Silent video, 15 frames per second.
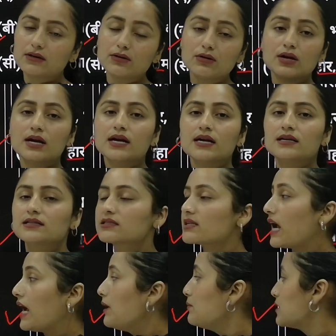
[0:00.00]
को
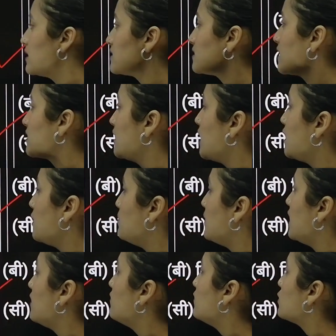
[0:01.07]
डिस्क्राइब कर सकते हैं यानी
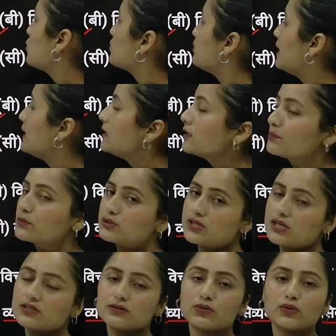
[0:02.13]
बिहेवियर और मेंटल
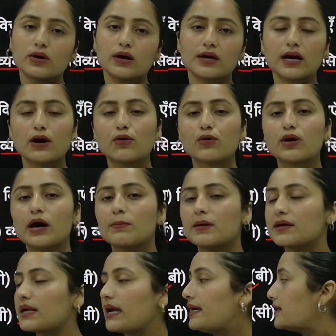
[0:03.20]
प्रोसेस होगा क्या होगा आपका राइट